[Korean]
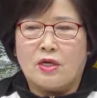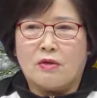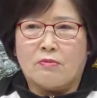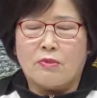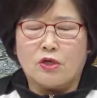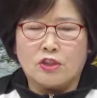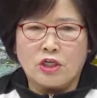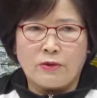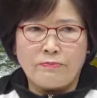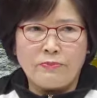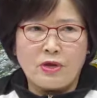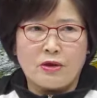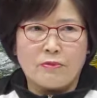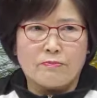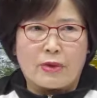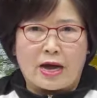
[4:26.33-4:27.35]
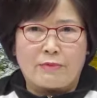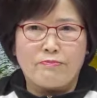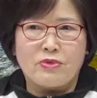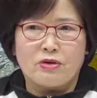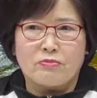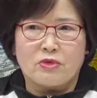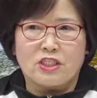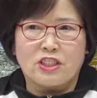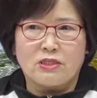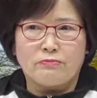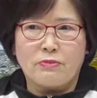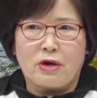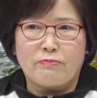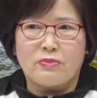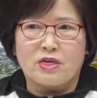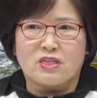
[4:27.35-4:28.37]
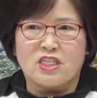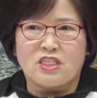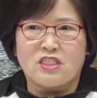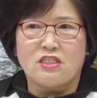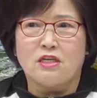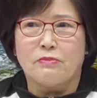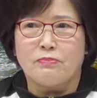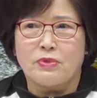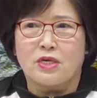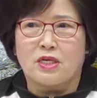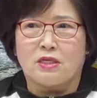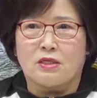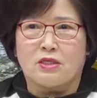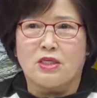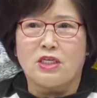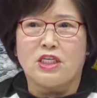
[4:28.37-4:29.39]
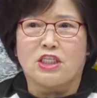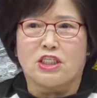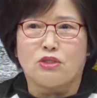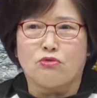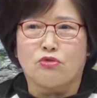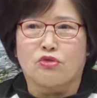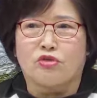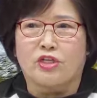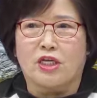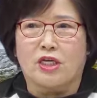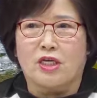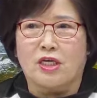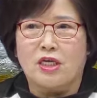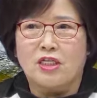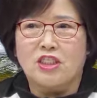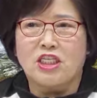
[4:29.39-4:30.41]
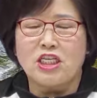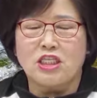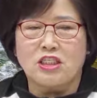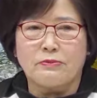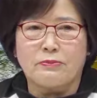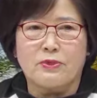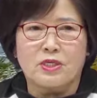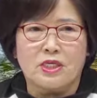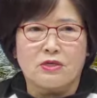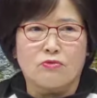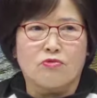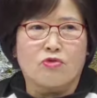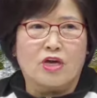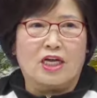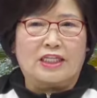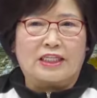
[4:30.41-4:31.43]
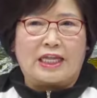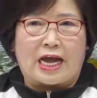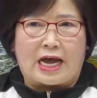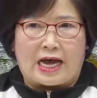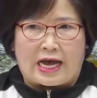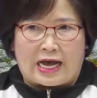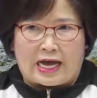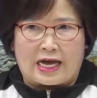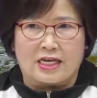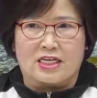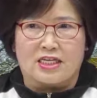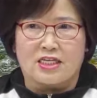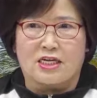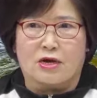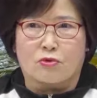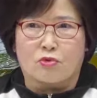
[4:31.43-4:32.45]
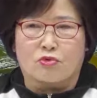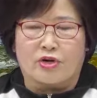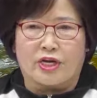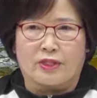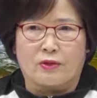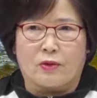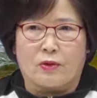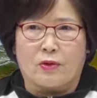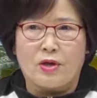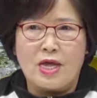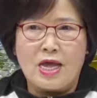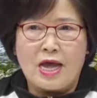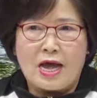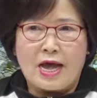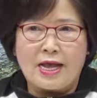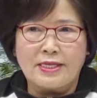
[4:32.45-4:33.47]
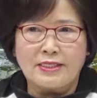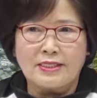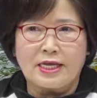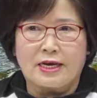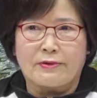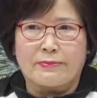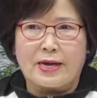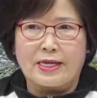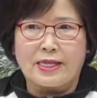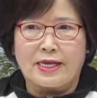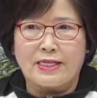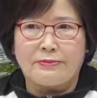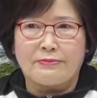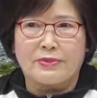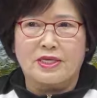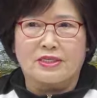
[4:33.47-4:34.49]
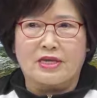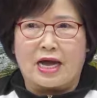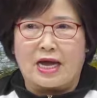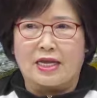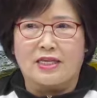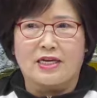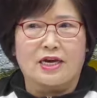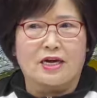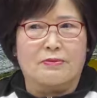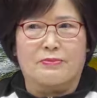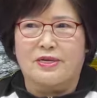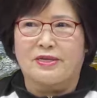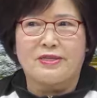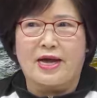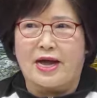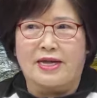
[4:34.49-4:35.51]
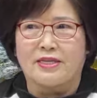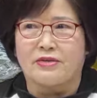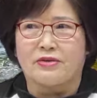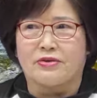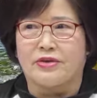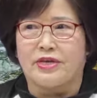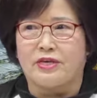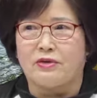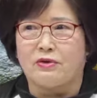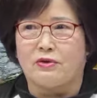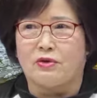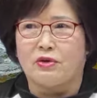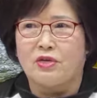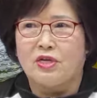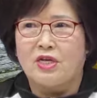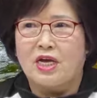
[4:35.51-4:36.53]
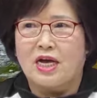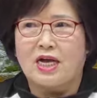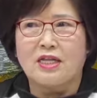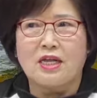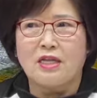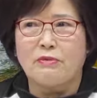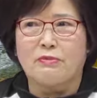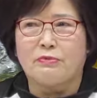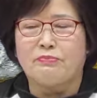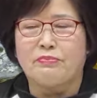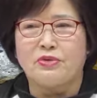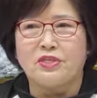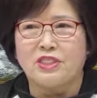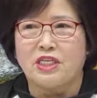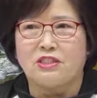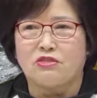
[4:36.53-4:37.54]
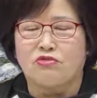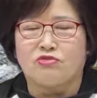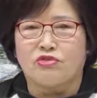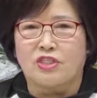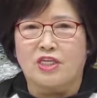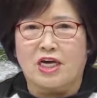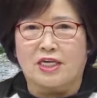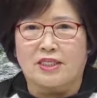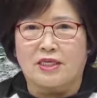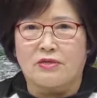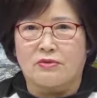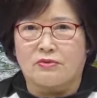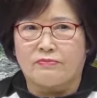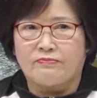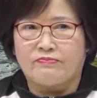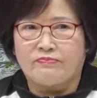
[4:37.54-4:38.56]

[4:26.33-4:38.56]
뭐 천명, 만명, 뭐 십만 명, 일억 명이 이 지구촌에 칠십억 인구가 다 기라고 그래도 한 사람 하나님께서 아니라고 하면 그건 아닌 거예요. 하나님은 퍼센트주의가 아니에요.